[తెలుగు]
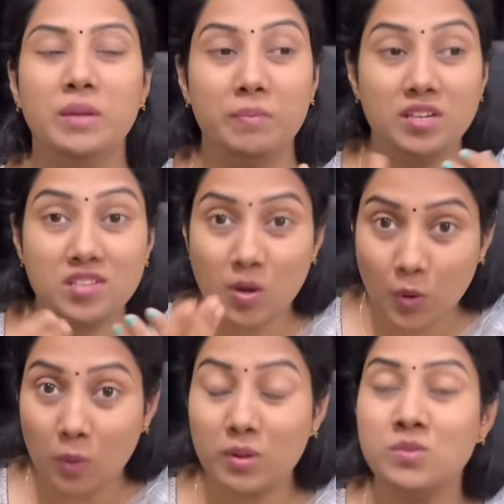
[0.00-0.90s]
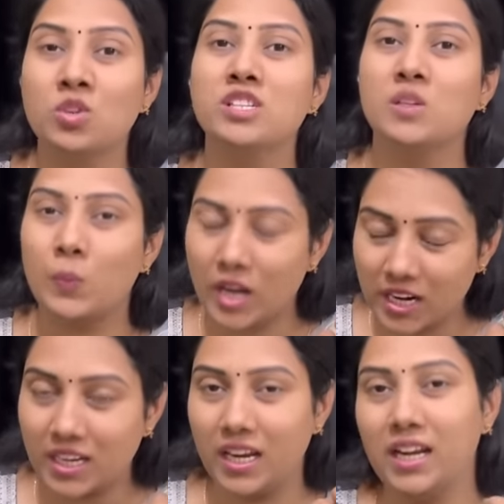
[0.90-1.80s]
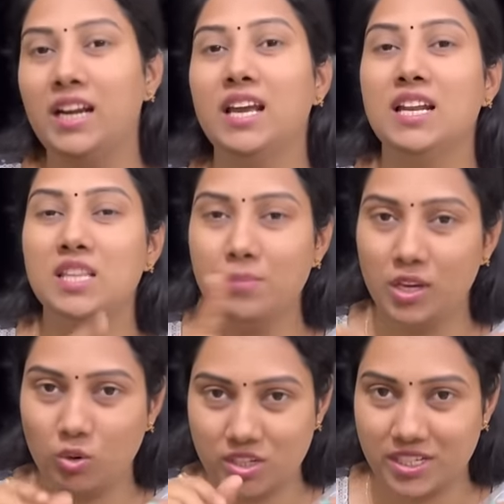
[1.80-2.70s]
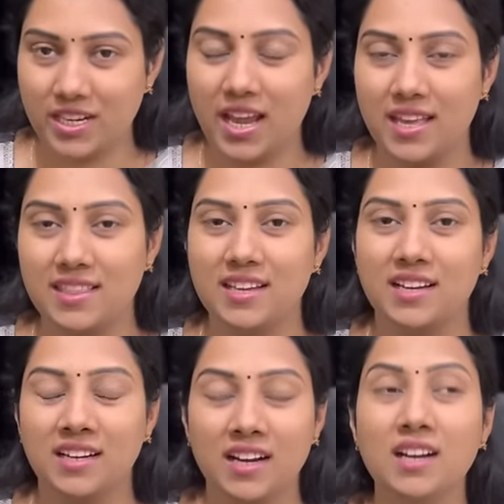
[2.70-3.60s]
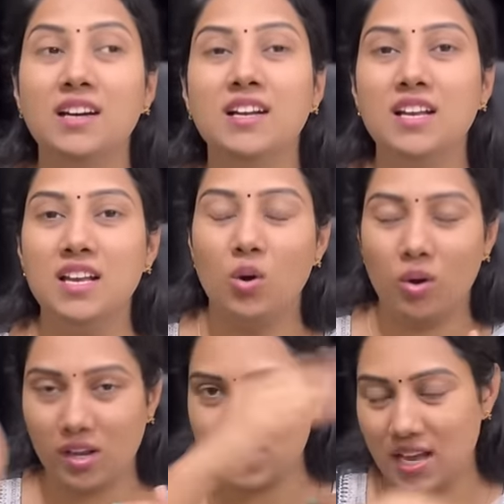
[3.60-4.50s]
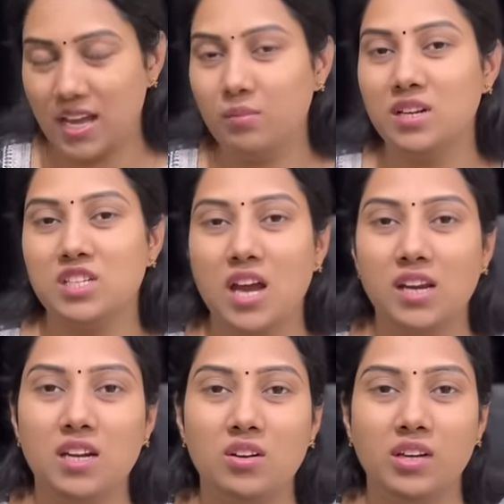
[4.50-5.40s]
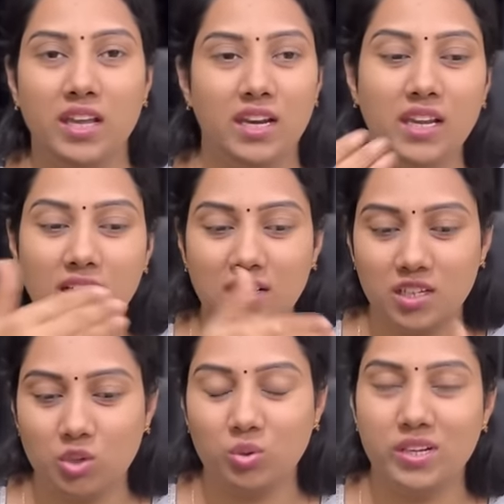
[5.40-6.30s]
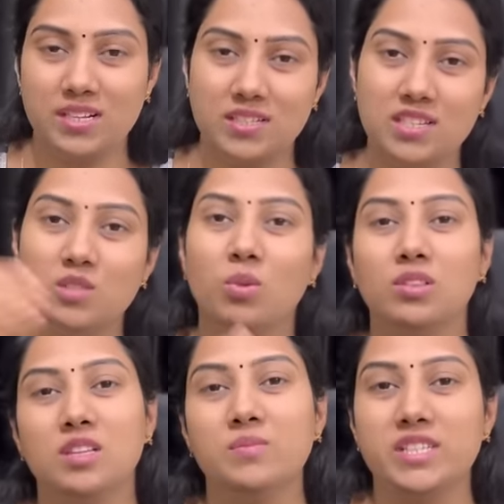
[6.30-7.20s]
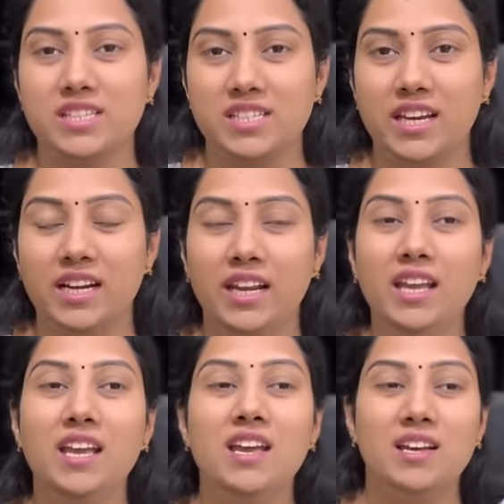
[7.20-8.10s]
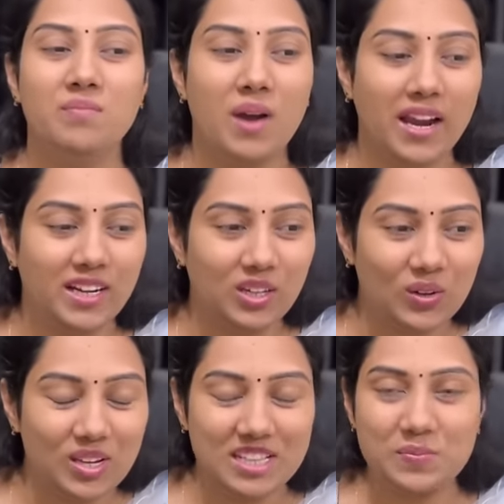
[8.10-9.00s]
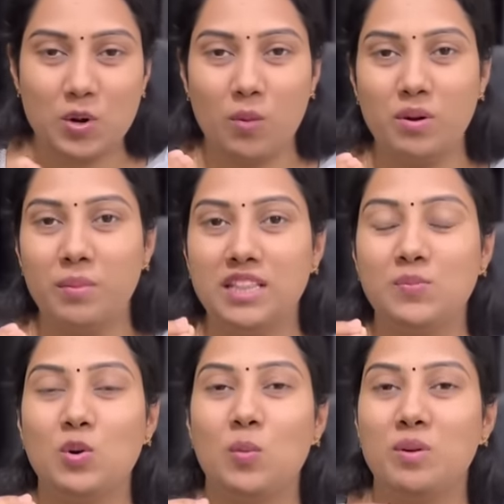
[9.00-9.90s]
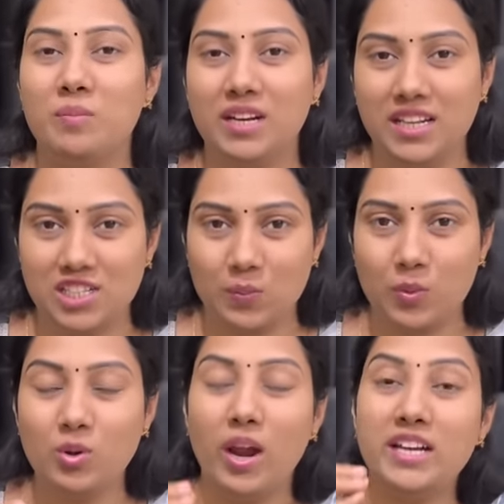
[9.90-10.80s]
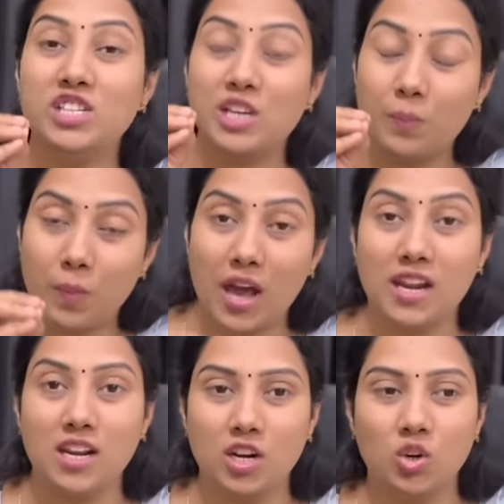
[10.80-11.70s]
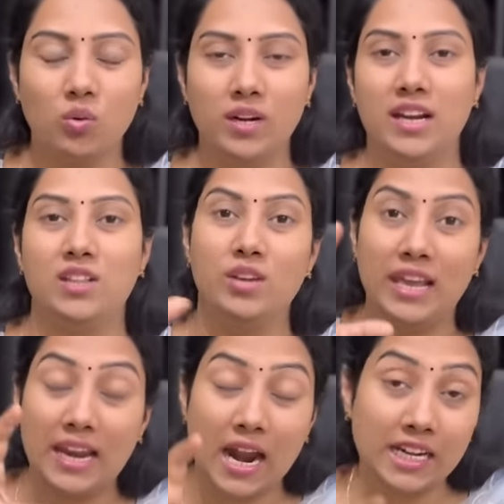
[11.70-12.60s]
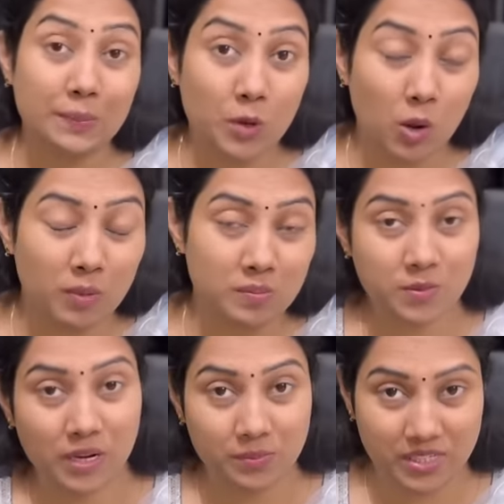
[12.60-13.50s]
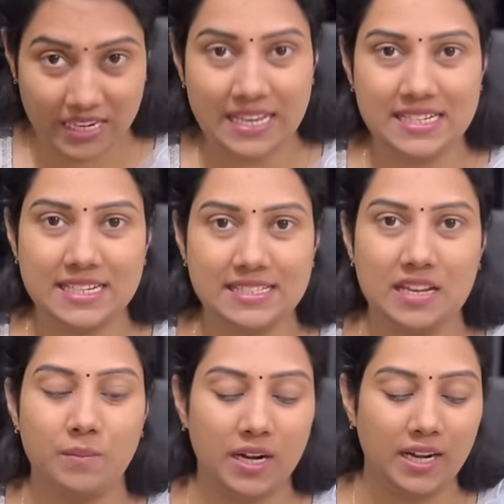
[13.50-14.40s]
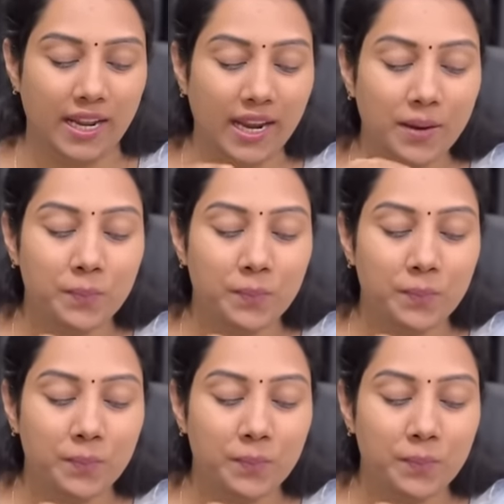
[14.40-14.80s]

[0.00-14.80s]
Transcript: మీ పర్సనల్ ప్రాబ్లమ్స్ కూడా చెప్పడానికి ఏంటి అనేది మీ క్వశ్చనే అయితే కనుక ఒక్కసారి మన ఛానల్లోకి వెళ్ళి టూ ఇయర్స్ నుంచి మొత్తం చెక్ చేయండి మా ఇంట్లో ఇది ప్రాబ్లం అది ప్రాబ్లం అని నేను చెప్పను అండ్ చెప్పాలని అనుకోవట్లేదు ఎలాంటి ప్రాబ్లమ్స్ మనం షేర్ చేస్తామంటే